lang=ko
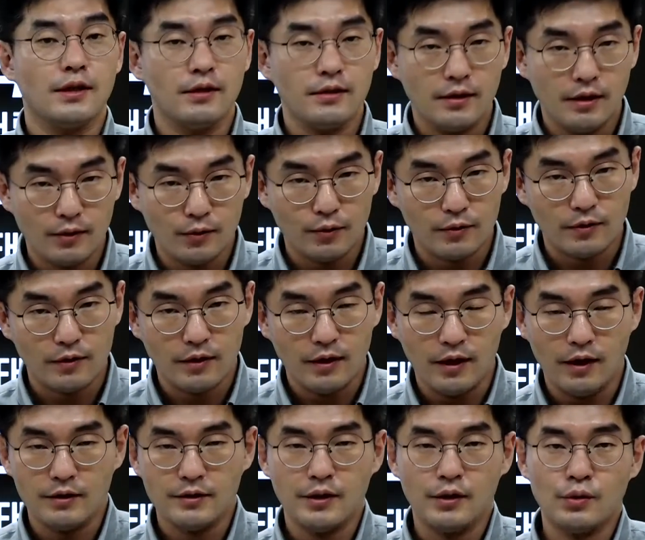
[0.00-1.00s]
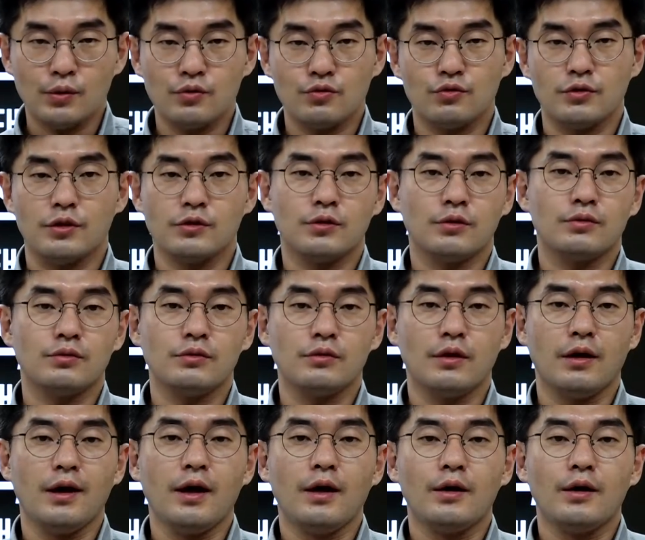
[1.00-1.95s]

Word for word: 행태론 행태론 중에서도